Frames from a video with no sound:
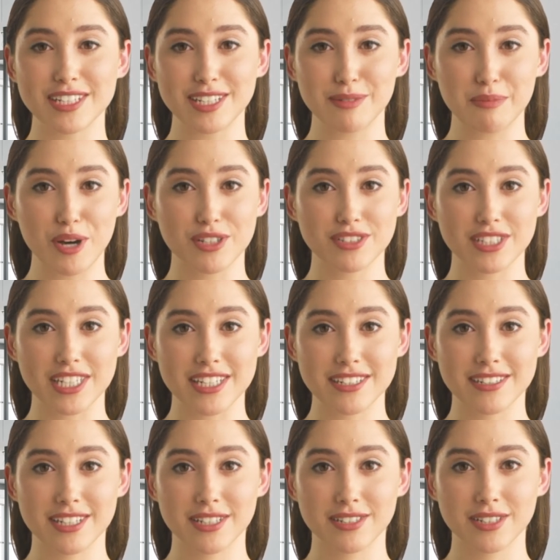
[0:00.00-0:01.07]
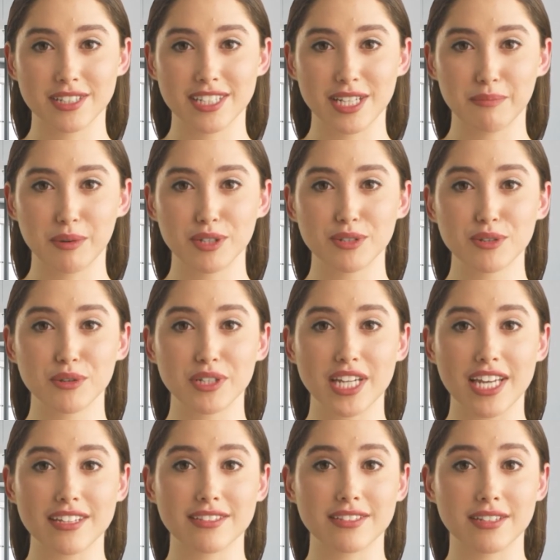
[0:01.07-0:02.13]
di svolgere il tutto nel modo
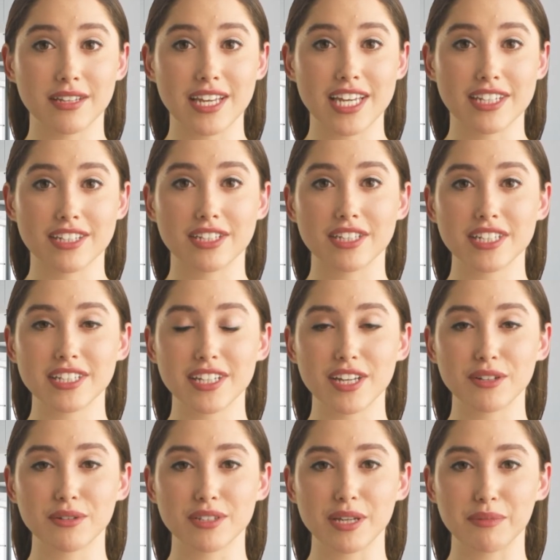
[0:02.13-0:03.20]
corretto ed in linea con